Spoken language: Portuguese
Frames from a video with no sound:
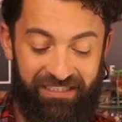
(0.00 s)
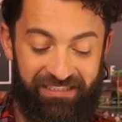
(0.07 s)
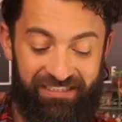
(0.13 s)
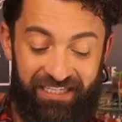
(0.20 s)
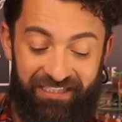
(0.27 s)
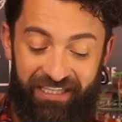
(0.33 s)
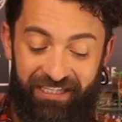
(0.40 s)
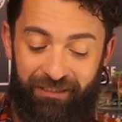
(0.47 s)

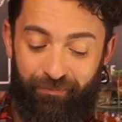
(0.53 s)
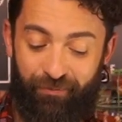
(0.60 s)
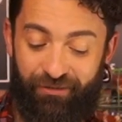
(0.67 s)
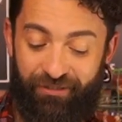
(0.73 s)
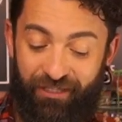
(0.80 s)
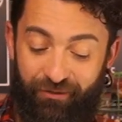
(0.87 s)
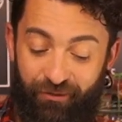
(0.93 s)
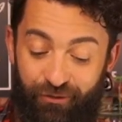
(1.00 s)

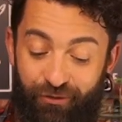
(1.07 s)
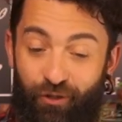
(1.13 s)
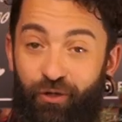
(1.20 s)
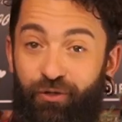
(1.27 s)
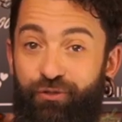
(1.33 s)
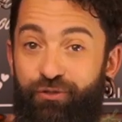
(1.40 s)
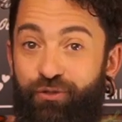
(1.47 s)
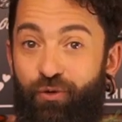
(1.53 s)
70% de
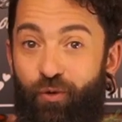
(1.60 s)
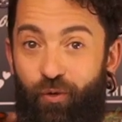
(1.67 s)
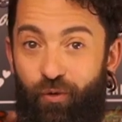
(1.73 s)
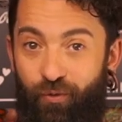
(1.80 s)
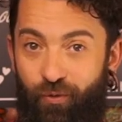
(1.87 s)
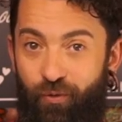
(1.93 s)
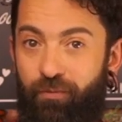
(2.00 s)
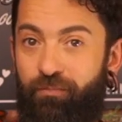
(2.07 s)
óleo de
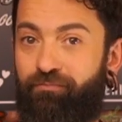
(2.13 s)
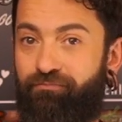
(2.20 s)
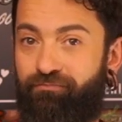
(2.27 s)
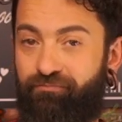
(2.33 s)
coco.